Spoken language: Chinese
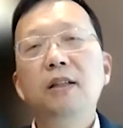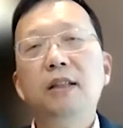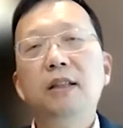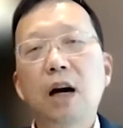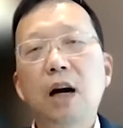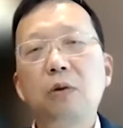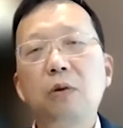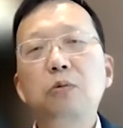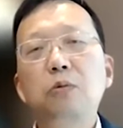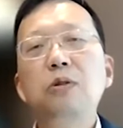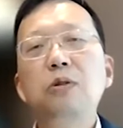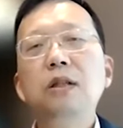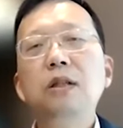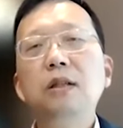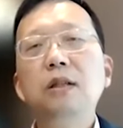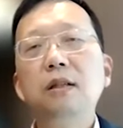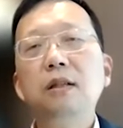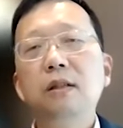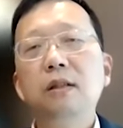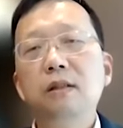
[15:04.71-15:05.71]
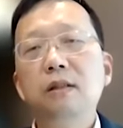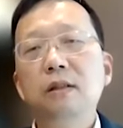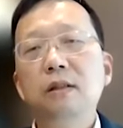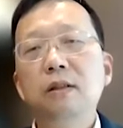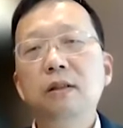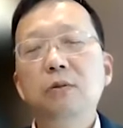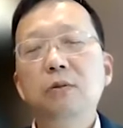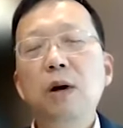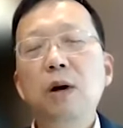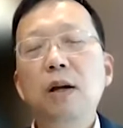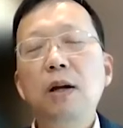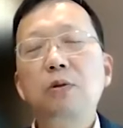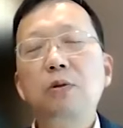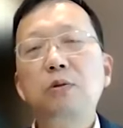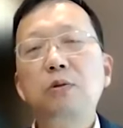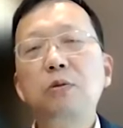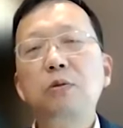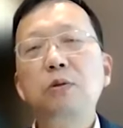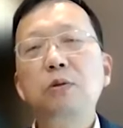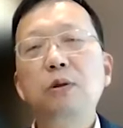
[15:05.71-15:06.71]
假如这个外
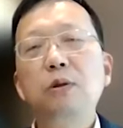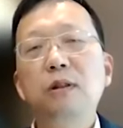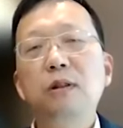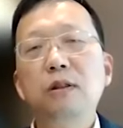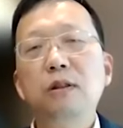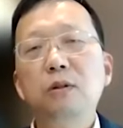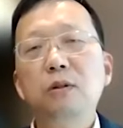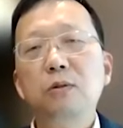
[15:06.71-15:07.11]
需